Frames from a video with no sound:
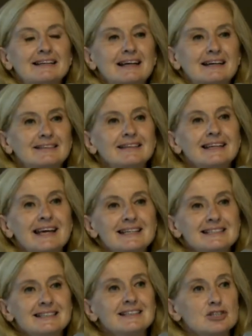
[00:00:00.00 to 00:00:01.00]
eh,
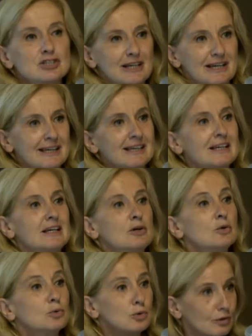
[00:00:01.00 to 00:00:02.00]
Trieste, c'è
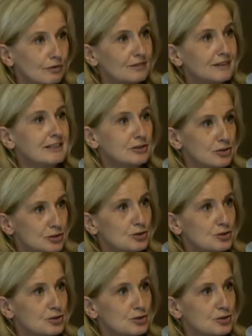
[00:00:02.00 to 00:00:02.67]
un convegno,